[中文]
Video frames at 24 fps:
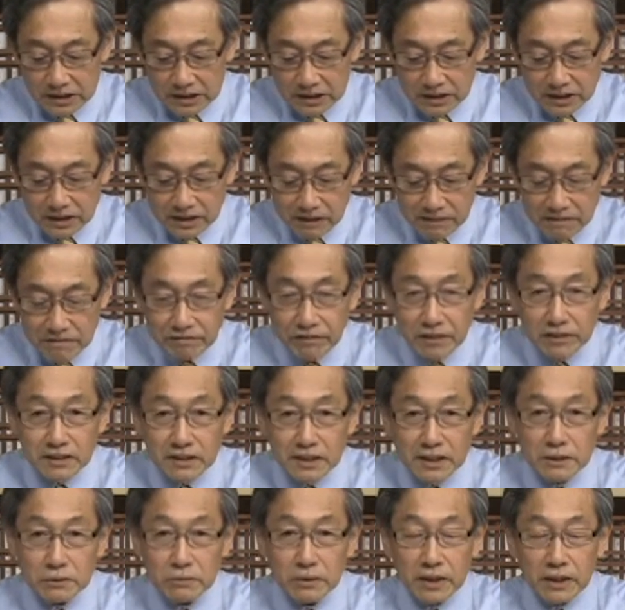身份
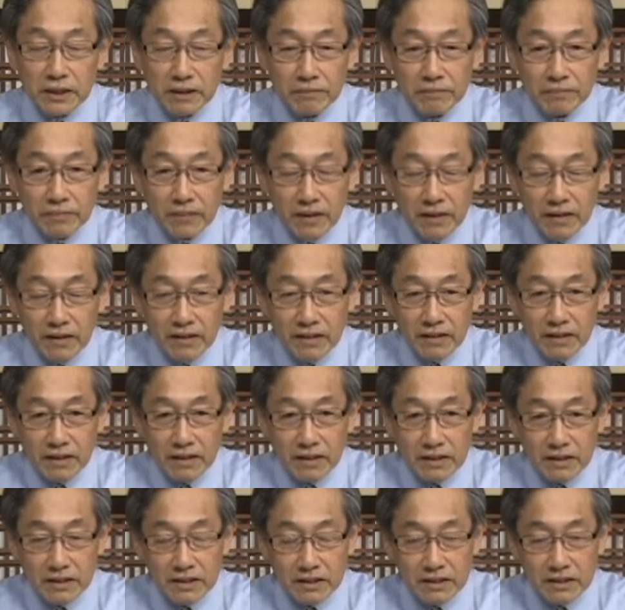地位，
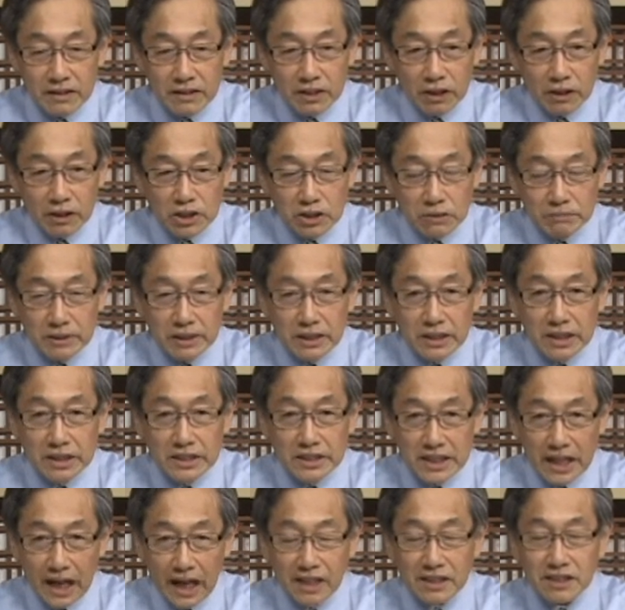有这么一个
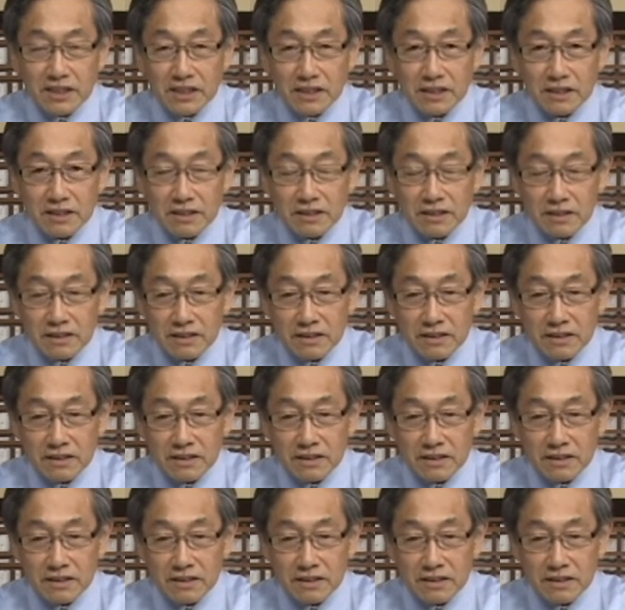价值，